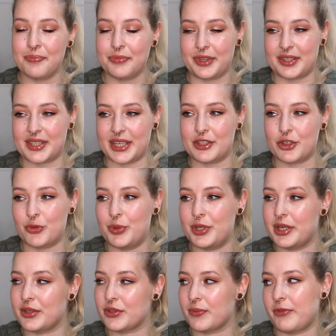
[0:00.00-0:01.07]
Das Ganze spielt
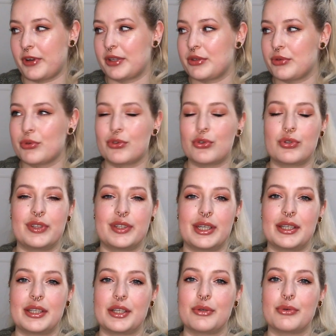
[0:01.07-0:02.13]
ja in so einem französischen
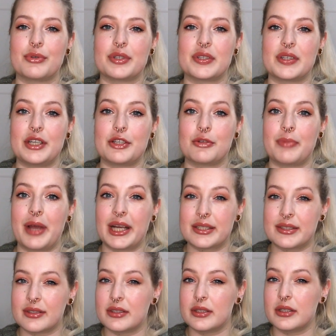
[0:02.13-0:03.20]
Setting und es geht um
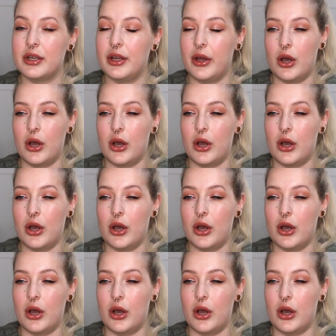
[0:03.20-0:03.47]
Hexen